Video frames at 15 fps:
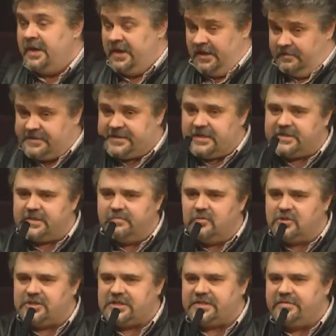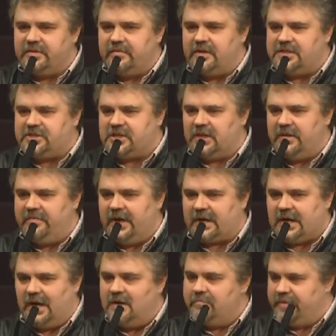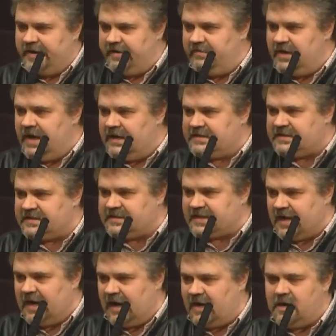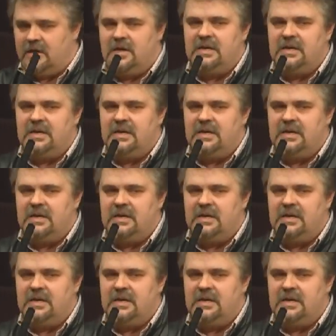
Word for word: И в сердце мужественного человека появляется страх,